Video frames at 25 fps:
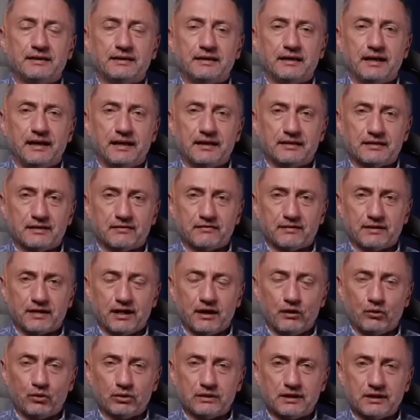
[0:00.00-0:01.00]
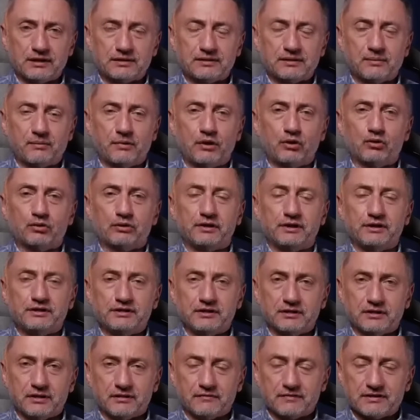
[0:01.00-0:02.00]
для этого налета. Самолет
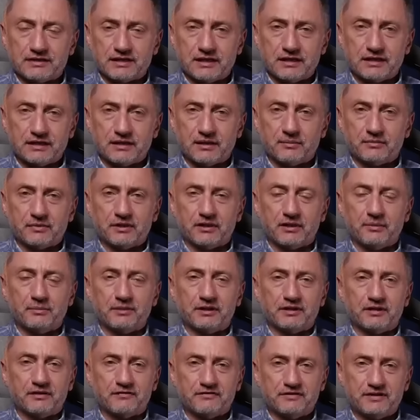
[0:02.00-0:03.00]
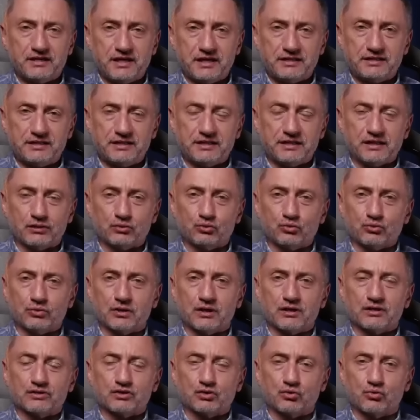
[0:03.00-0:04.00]
летит на высоте там километров 10,
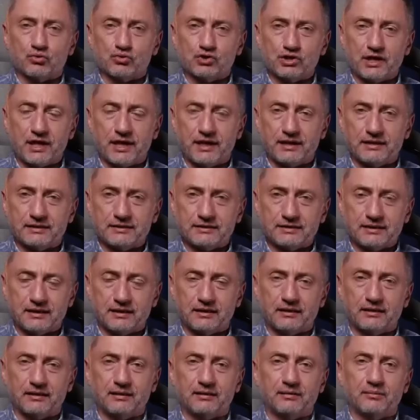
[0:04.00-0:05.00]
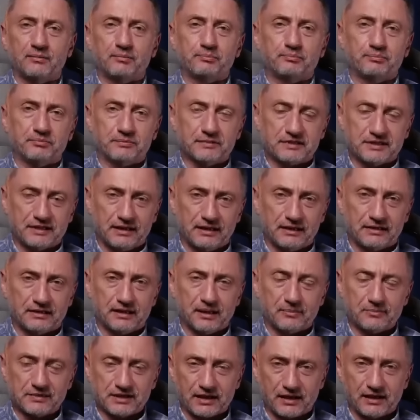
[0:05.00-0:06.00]
оттуда разгружается, цели
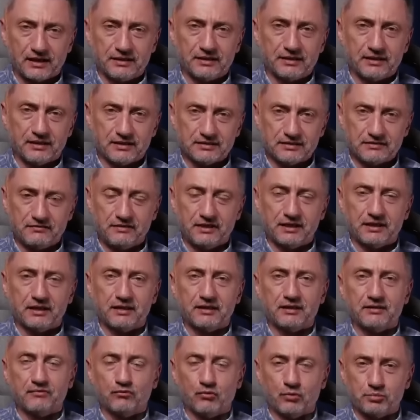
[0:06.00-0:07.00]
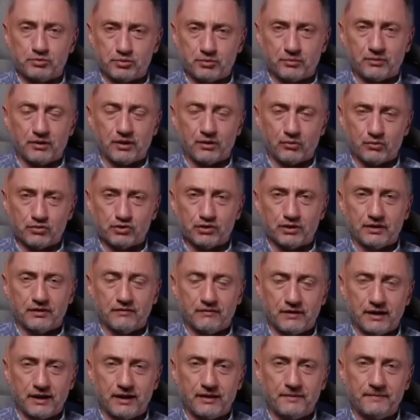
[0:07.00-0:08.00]
там заранее разведаны. В общем, короче
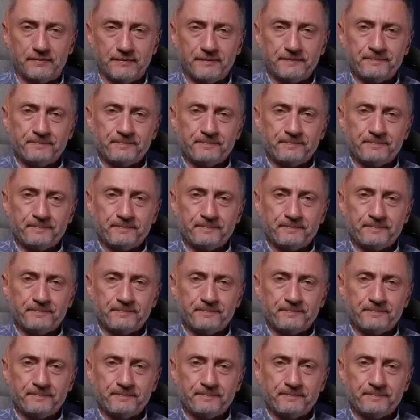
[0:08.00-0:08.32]
говоря,